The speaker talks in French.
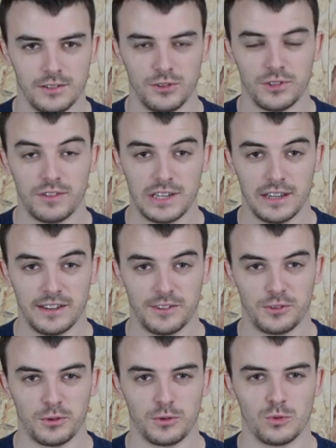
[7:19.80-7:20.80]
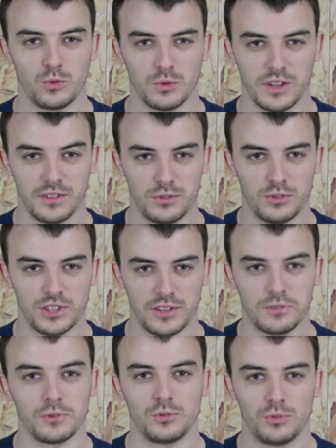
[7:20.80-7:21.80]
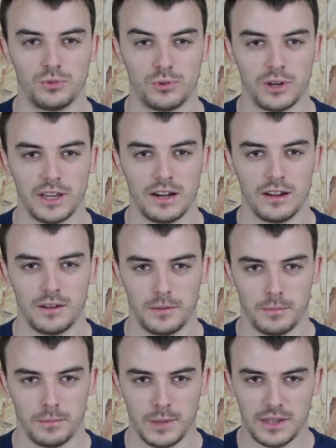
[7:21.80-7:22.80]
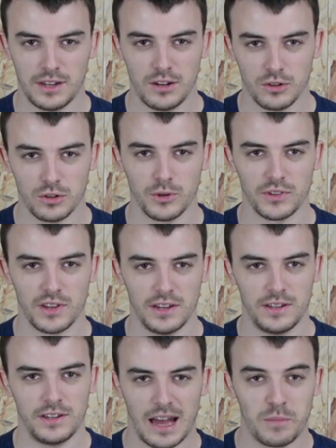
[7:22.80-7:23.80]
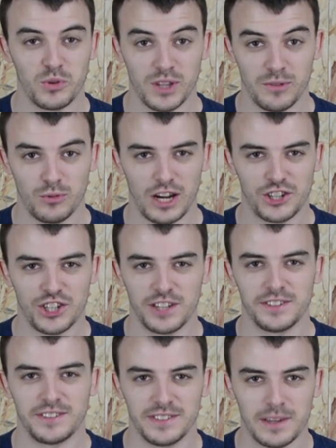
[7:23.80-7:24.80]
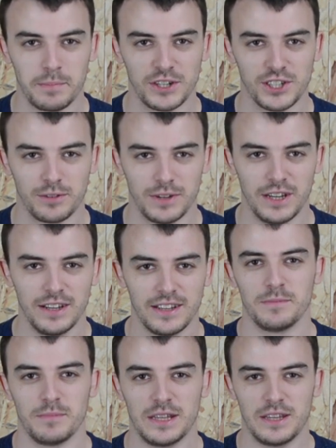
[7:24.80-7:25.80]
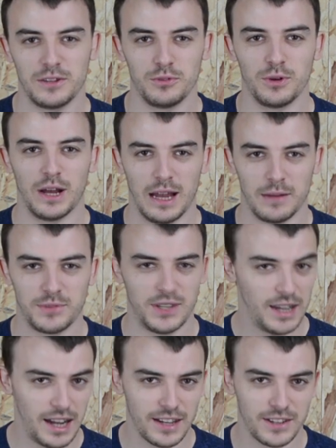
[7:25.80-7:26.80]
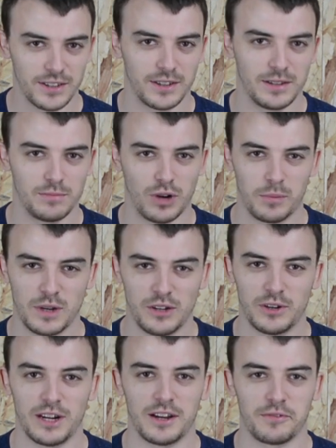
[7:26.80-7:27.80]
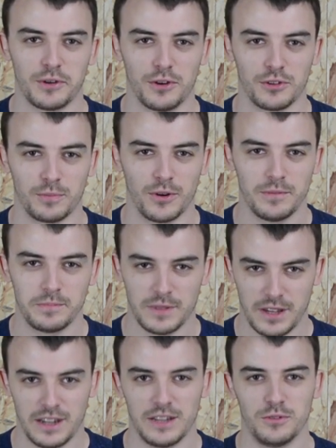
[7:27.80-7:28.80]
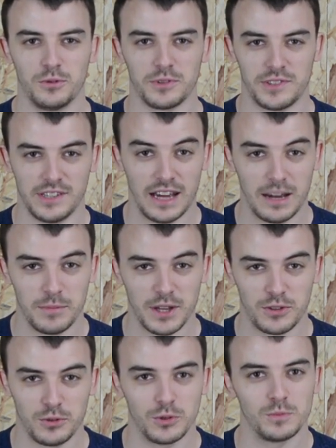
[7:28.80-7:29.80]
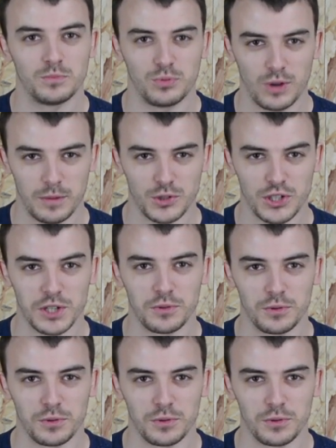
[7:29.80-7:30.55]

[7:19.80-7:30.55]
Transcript: Si vous avez des questions ou des suggestions de tutoriel, mettez-les en commentaire. Abonnez-vous à la chaîne si ce n'est pas déjà fait. Mettez-nous un petit like pour améliorer le référencement. Et nous, on se dit à bientôt pour un prochain